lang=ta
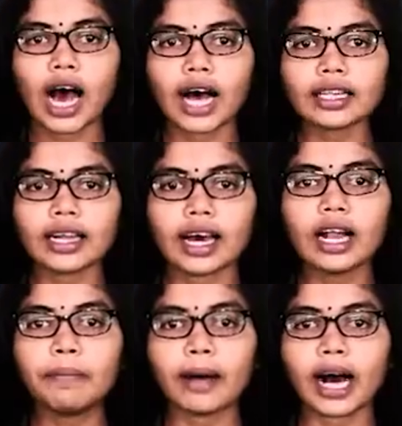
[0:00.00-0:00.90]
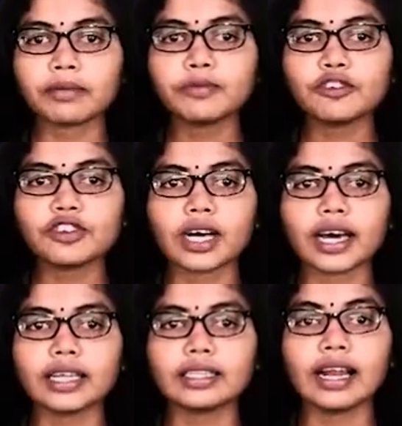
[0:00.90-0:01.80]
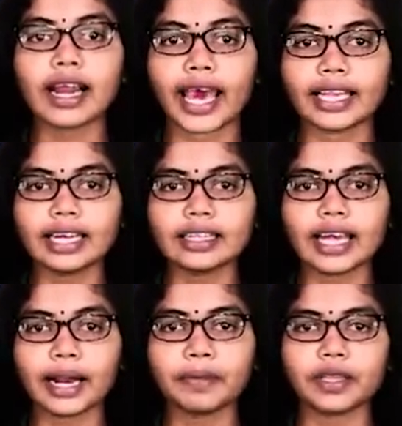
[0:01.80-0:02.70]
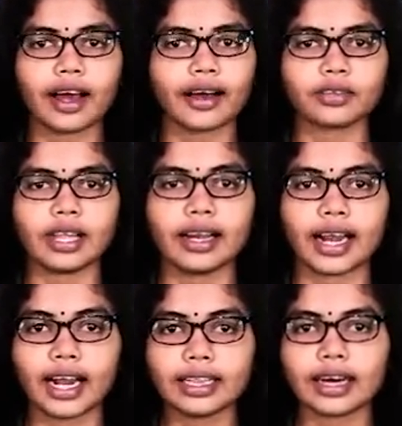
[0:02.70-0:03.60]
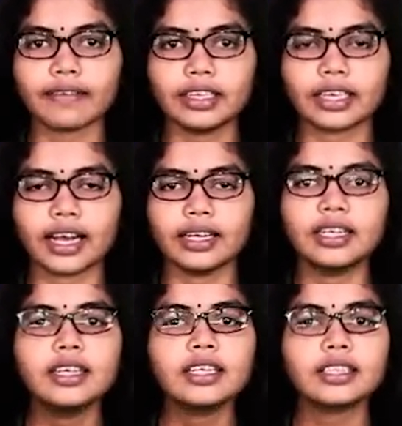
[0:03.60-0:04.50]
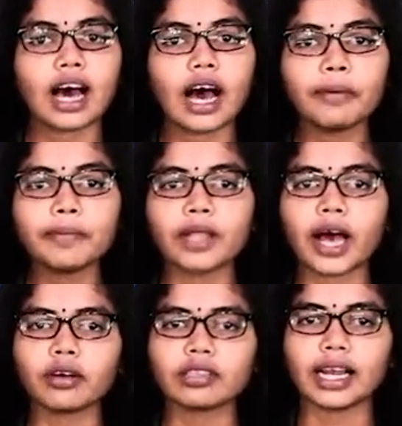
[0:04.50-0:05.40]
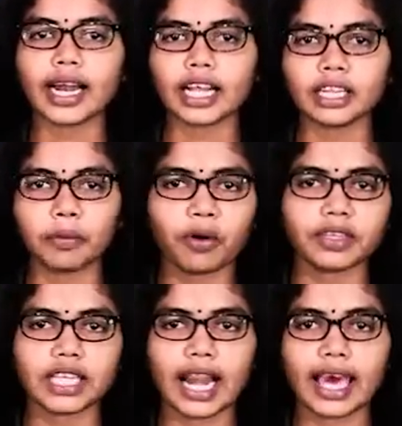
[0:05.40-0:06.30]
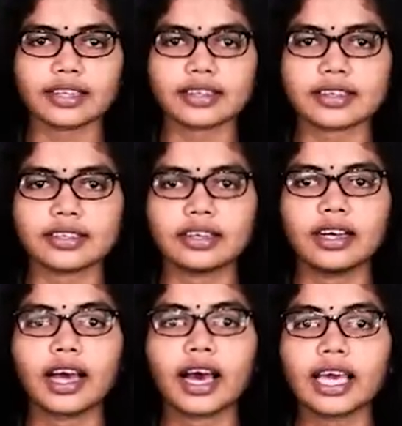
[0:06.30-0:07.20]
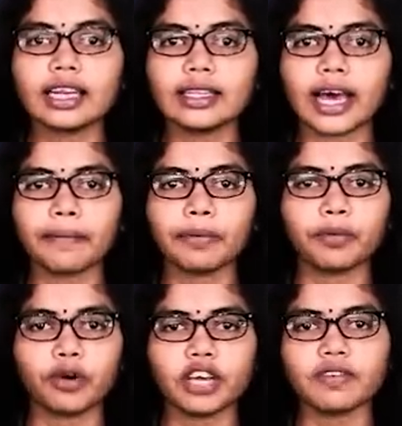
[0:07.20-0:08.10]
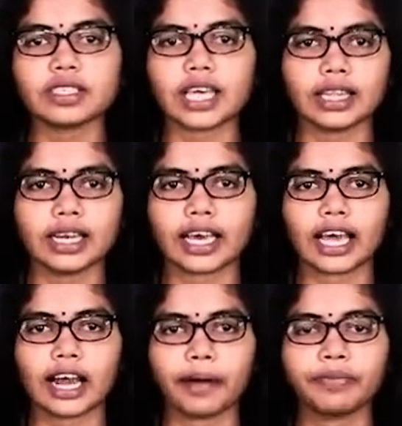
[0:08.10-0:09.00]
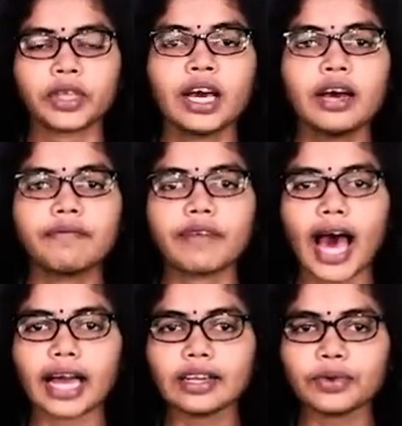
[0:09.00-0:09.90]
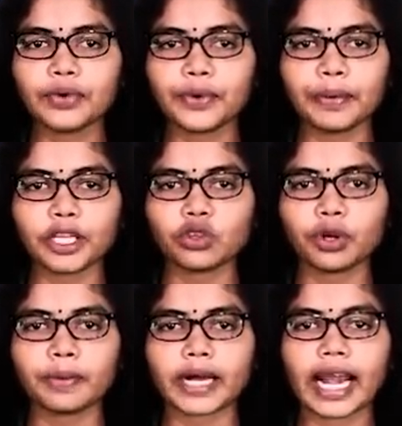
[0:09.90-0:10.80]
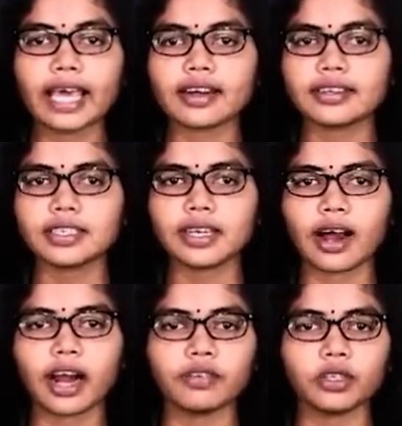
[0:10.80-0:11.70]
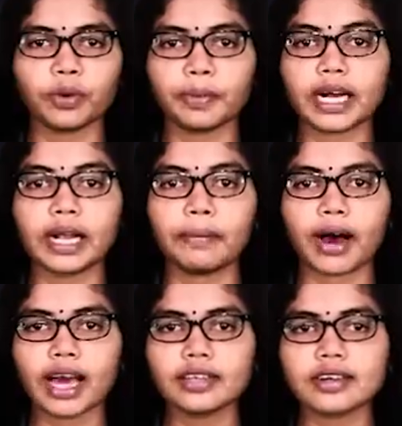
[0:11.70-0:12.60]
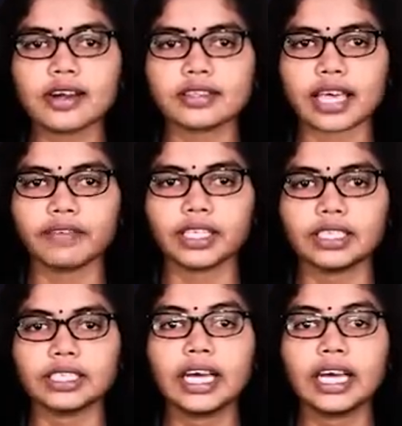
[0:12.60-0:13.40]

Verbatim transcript: அதனால் பாக்மூட் நகரத்தில் எதிர்த்தரப்பு தாக்குதல் நடத்தாவிட்டால் தாமும் தாக்குதல் நடத்தப் போவதில்லை என்று இருதரப்பு முடிவு செய்திருக்கலாம் வாக்னர் குரூப்பின் துருப்புக்களை ரஷ்ய ராணுவ துருப்புக்கள் மாற்றீடு செய்வது